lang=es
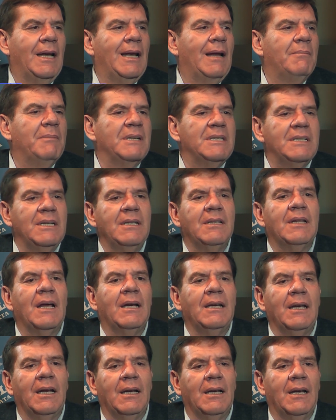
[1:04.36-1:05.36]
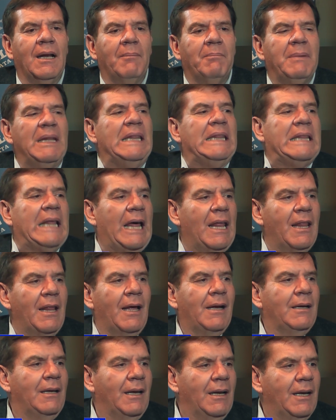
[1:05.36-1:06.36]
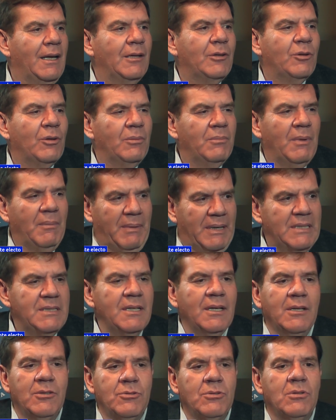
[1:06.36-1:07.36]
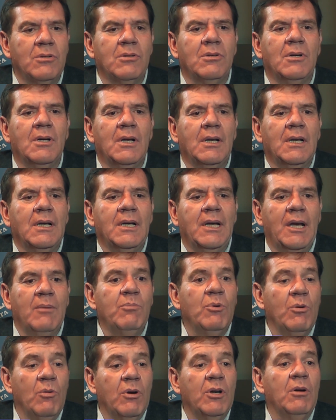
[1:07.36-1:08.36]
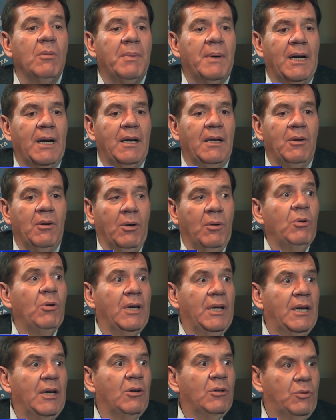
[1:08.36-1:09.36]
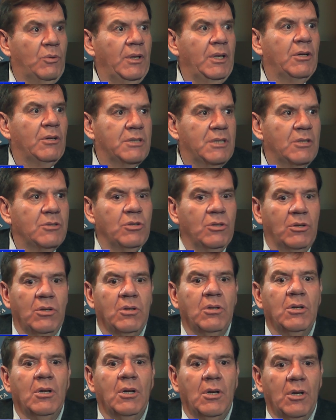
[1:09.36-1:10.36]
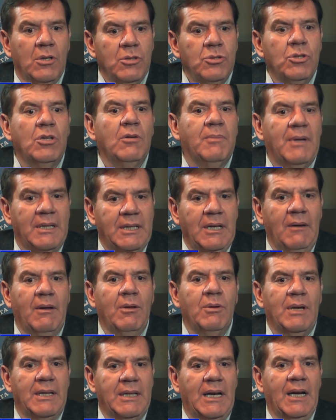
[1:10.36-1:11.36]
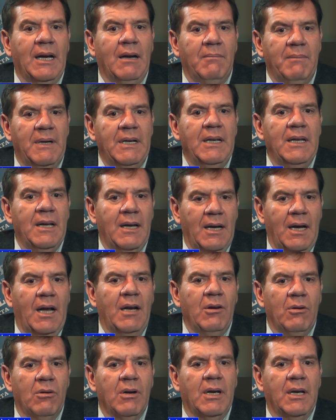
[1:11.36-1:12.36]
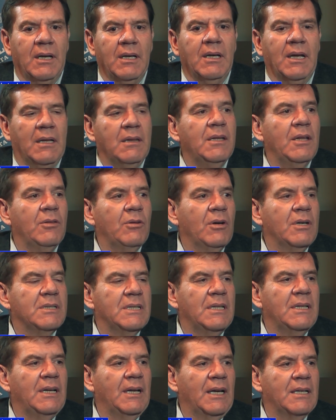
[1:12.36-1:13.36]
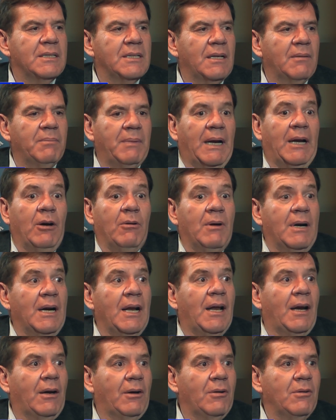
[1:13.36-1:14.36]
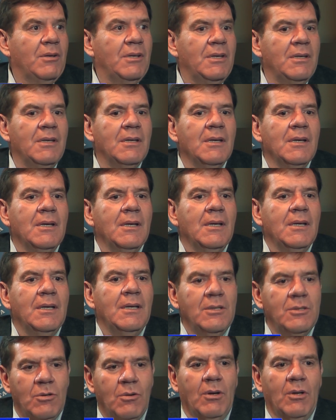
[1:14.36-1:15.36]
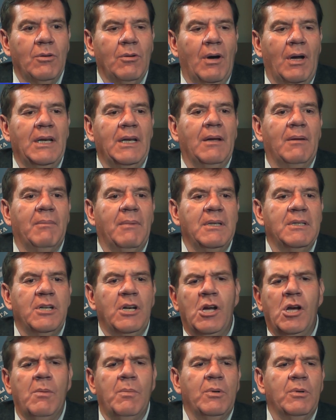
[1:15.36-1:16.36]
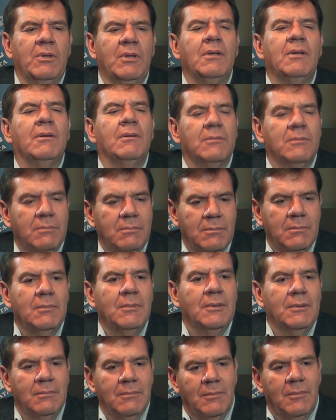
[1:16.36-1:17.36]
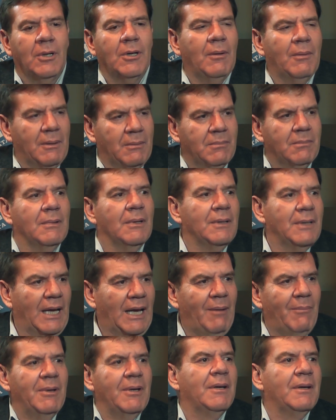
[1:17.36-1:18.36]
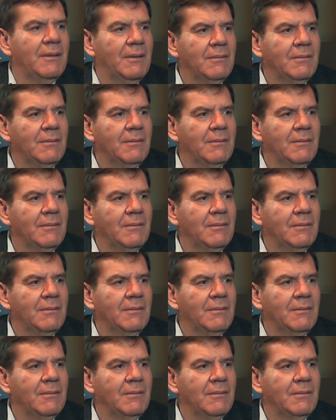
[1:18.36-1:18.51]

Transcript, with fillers: ni en las mesitas, ni en la pintada, ni en esto. Y me parece que eso es muy bueno para lo que uno quiere construir. O sea, yo lo, yo lo planteaba durante la campaña, algo que, entiendo que se tiene que hacer para gobernar. Y, yo cuando alguien me dice, no, pero usted, bueno, déjame,